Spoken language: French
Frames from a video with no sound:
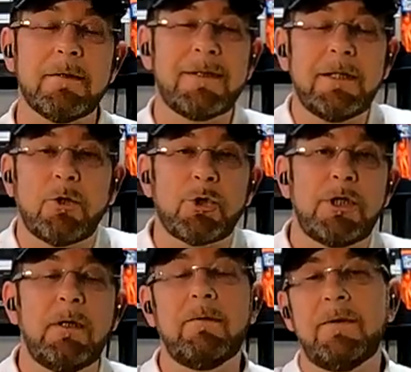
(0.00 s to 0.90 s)
euh,
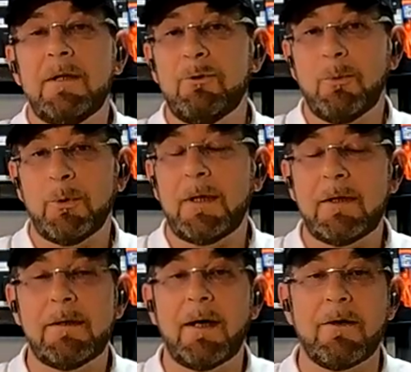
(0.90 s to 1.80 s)
s'étanchéifier du monde
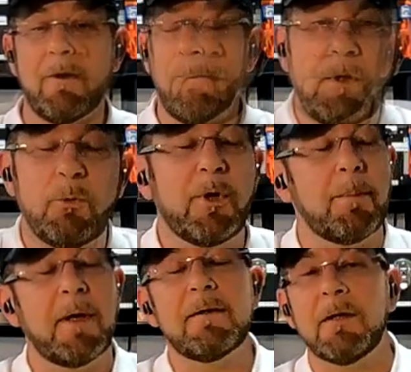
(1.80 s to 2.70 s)
extérieur. Donc
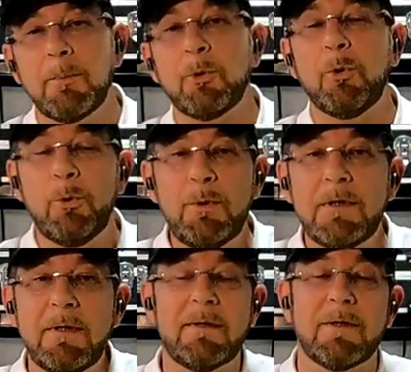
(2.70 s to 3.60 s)
après, ça dépend de
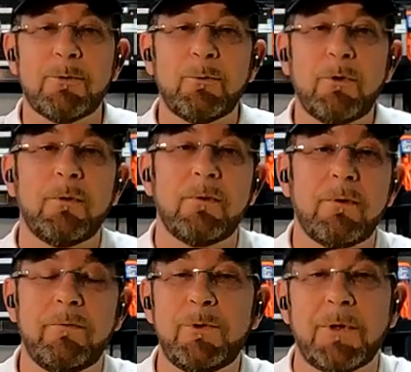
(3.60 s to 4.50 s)
l'utilisation
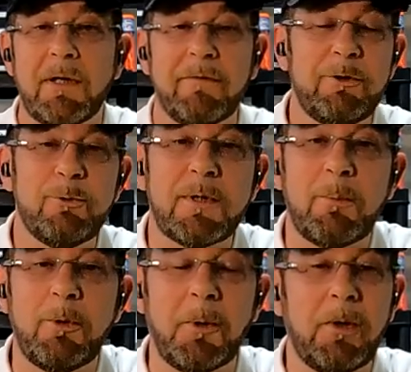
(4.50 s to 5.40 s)
que vous en avez tout
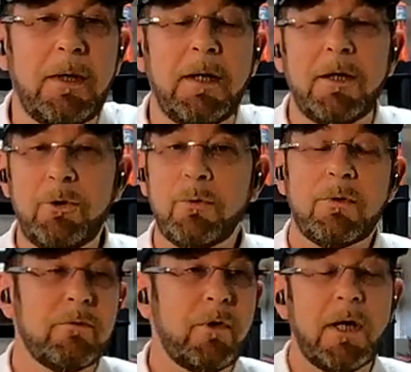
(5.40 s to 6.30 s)
simplement.
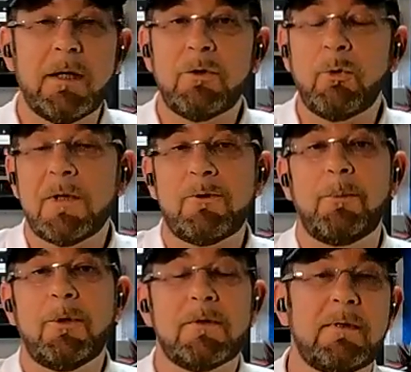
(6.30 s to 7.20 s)
Donc voilà, trois
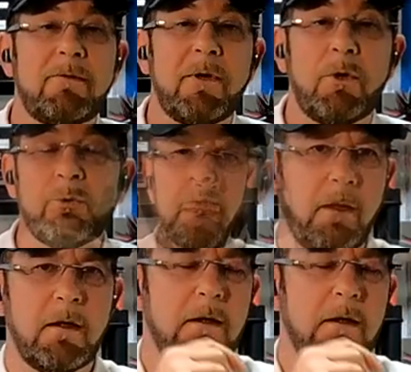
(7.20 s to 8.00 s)
ambiances différentes.